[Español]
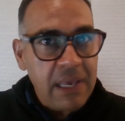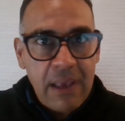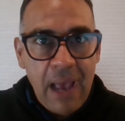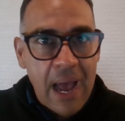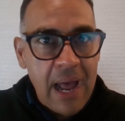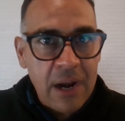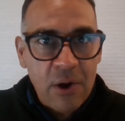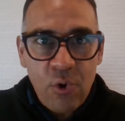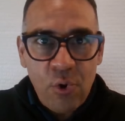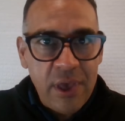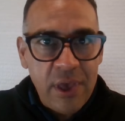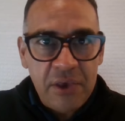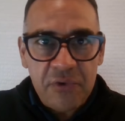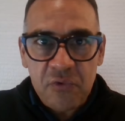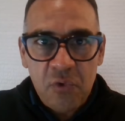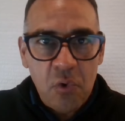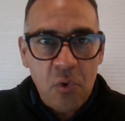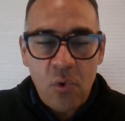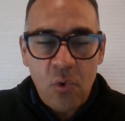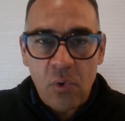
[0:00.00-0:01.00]
Algo de
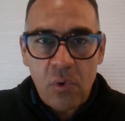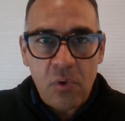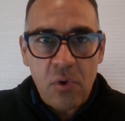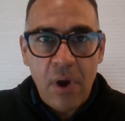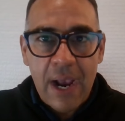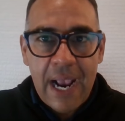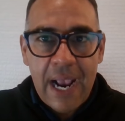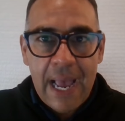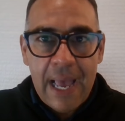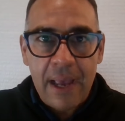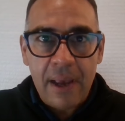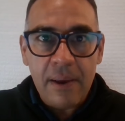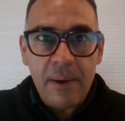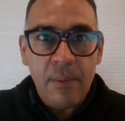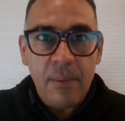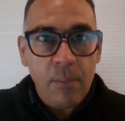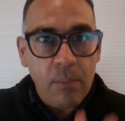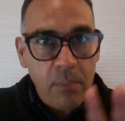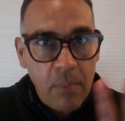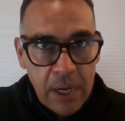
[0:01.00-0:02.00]
eso ocurrió acá
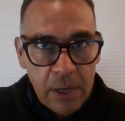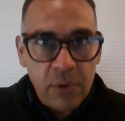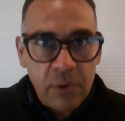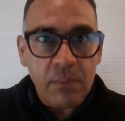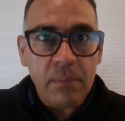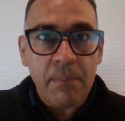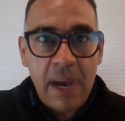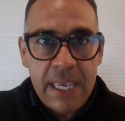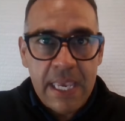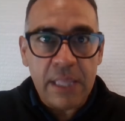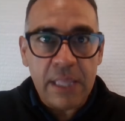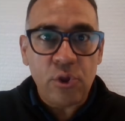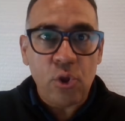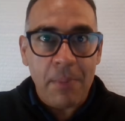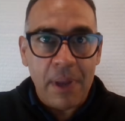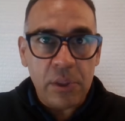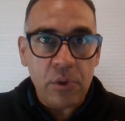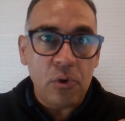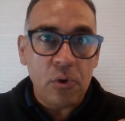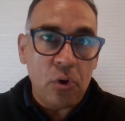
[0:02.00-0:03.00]
bueno, vayan
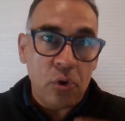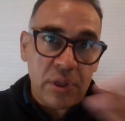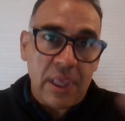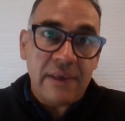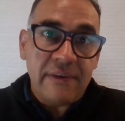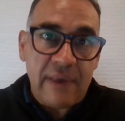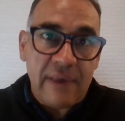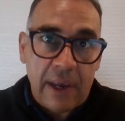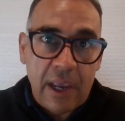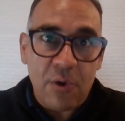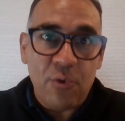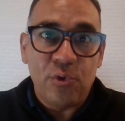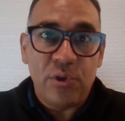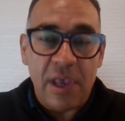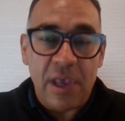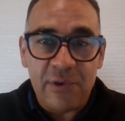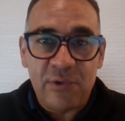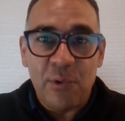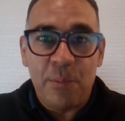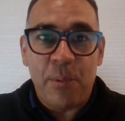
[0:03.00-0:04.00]
tomando nota y saquen
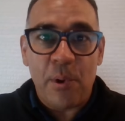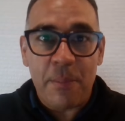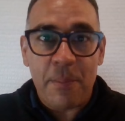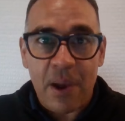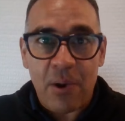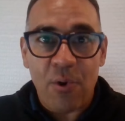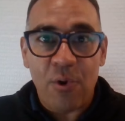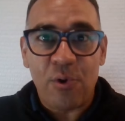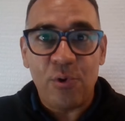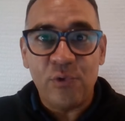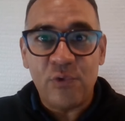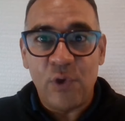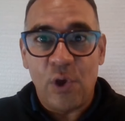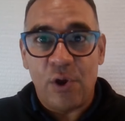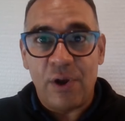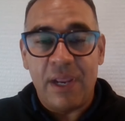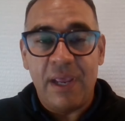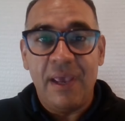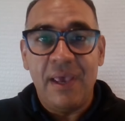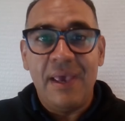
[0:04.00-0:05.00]
ustedes sus propias
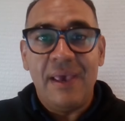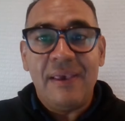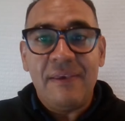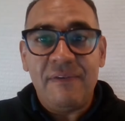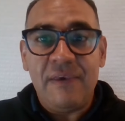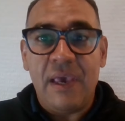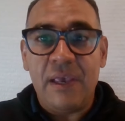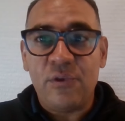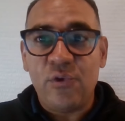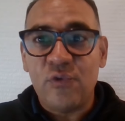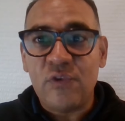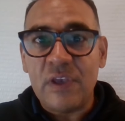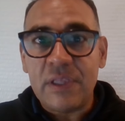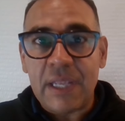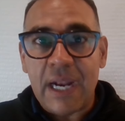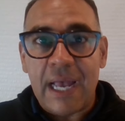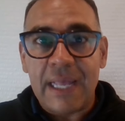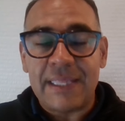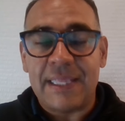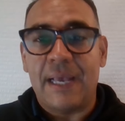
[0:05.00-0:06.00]
conclusiones si esto se
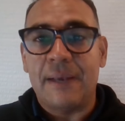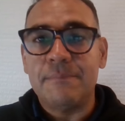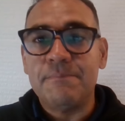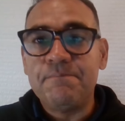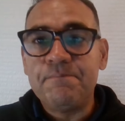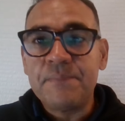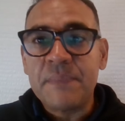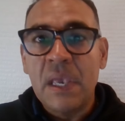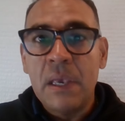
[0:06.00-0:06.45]
trata